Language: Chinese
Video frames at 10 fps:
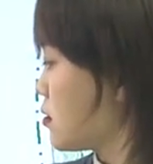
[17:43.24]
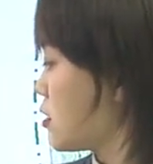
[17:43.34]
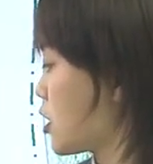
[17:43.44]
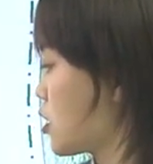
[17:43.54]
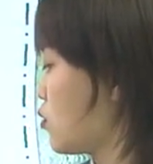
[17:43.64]

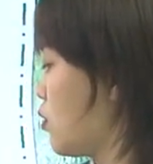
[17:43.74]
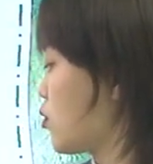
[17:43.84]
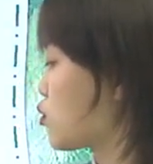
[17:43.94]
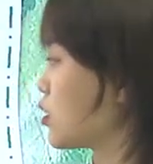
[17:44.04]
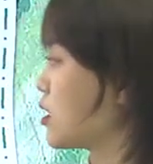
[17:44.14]
这是我
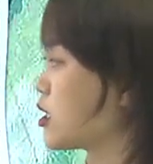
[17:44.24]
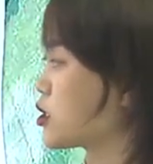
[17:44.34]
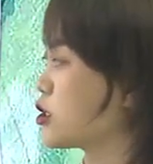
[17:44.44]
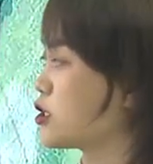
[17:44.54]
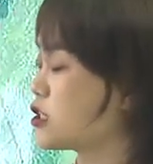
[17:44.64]
们说的
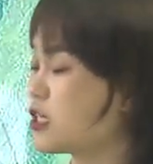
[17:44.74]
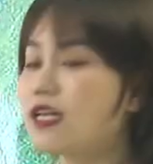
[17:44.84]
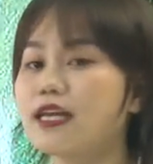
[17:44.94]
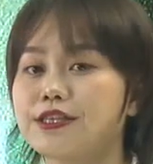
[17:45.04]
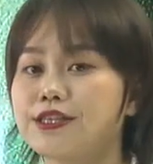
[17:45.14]
是
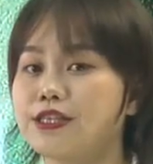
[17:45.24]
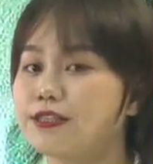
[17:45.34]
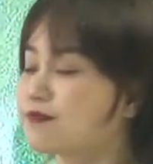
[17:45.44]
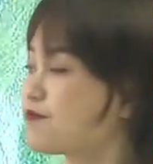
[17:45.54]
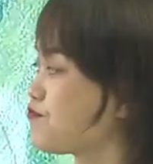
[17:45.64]
这类题。